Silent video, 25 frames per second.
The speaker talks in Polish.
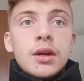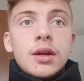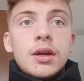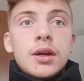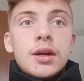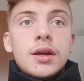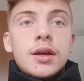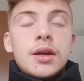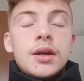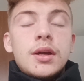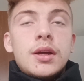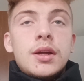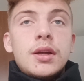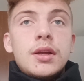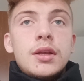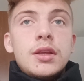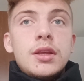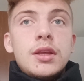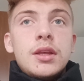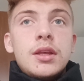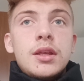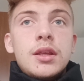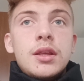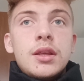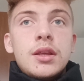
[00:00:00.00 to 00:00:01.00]
E,
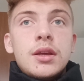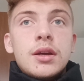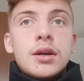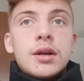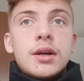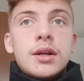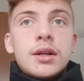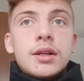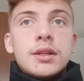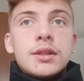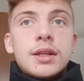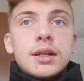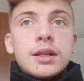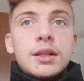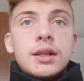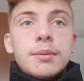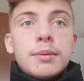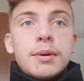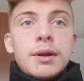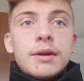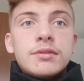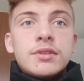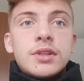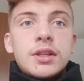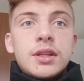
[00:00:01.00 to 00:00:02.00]
i e, tak
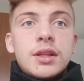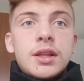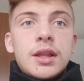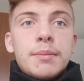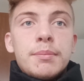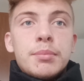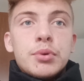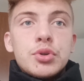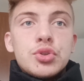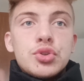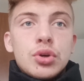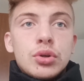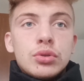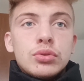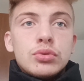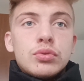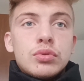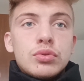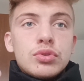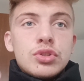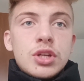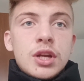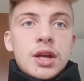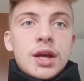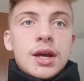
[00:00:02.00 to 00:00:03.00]
naprawdę na
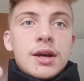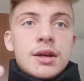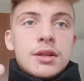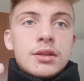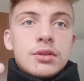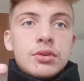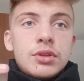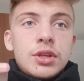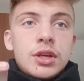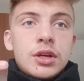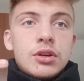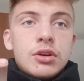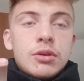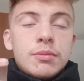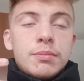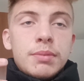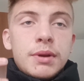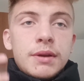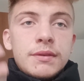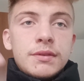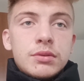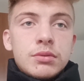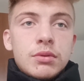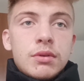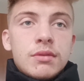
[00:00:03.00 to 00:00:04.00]
początku trzeba do niego
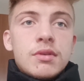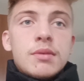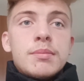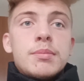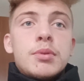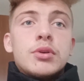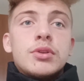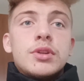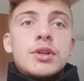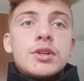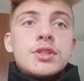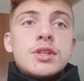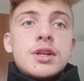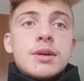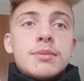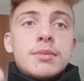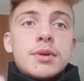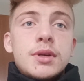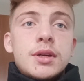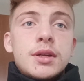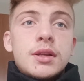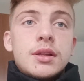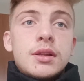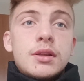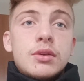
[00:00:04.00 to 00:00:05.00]
prawidłowo podejść,
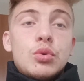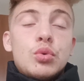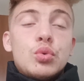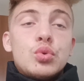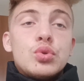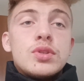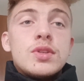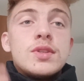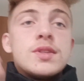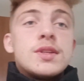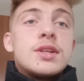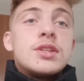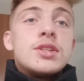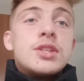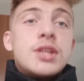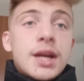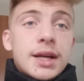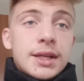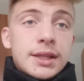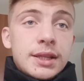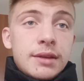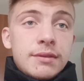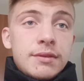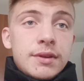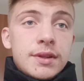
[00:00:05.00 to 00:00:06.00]
aby uzyskać
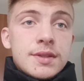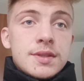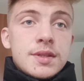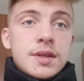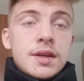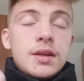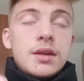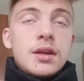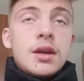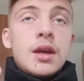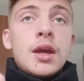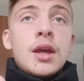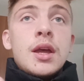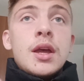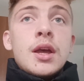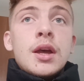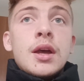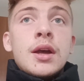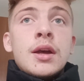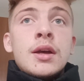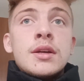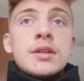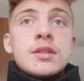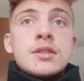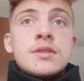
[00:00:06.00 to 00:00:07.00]
jak najwięcej
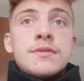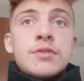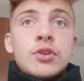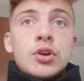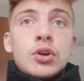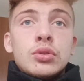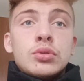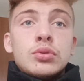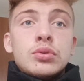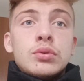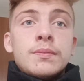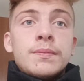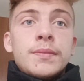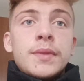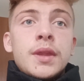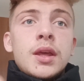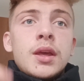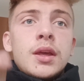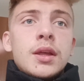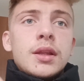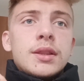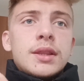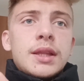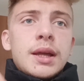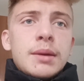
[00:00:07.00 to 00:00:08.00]
e, zwrotu.
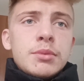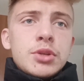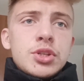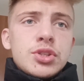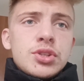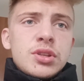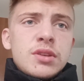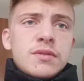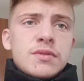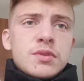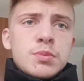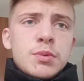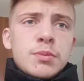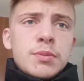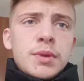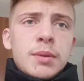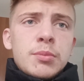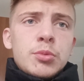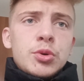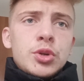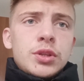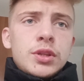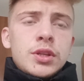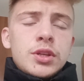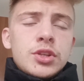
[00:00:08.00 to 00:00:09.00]
Tam jeszcze nie
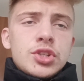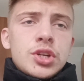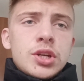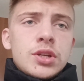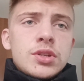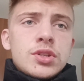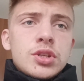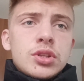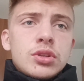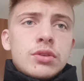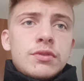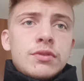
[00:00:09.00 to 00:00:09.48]
wspomniałem o jednej rzeczy,